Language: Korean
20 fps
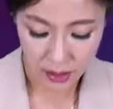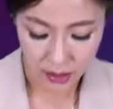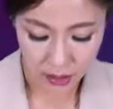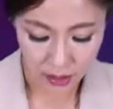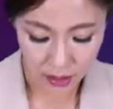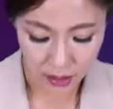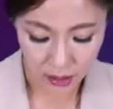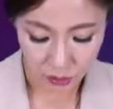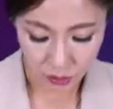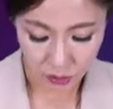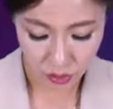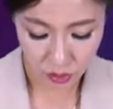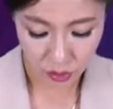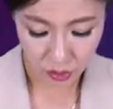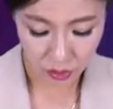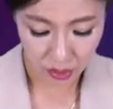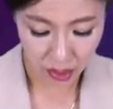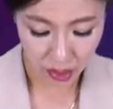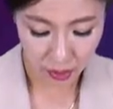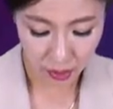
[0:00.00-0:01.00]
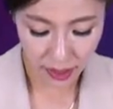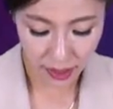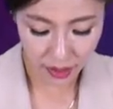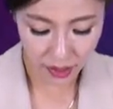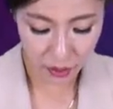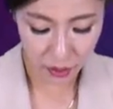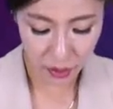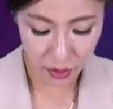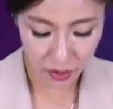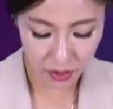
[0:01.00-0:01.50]
자, 그럼 우리 요 나와
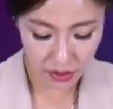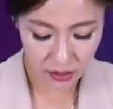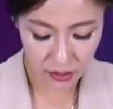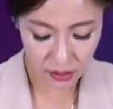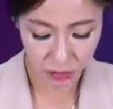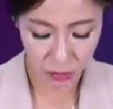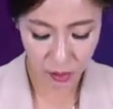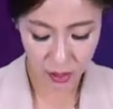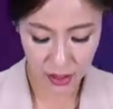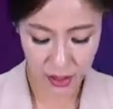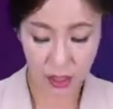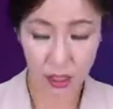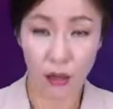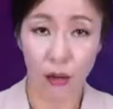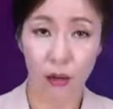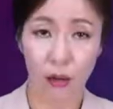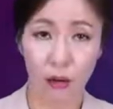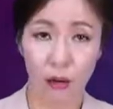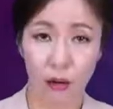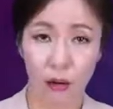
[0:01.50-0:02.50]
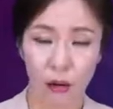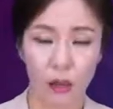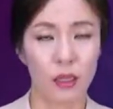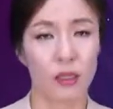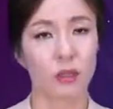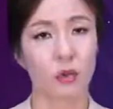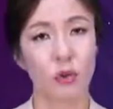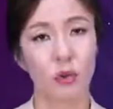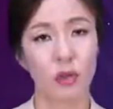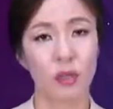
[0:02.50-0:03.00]
있는 요 혈관들은 뭘까요?
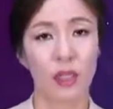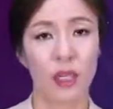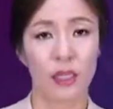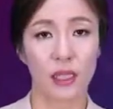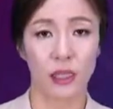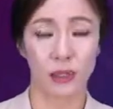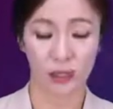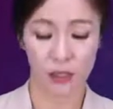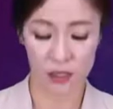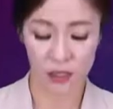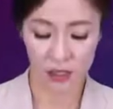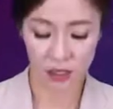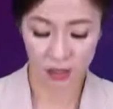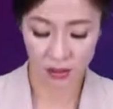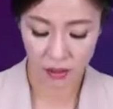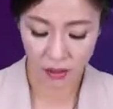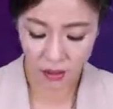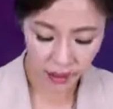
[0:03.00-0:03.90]
아유, 코로나리 아테리죠.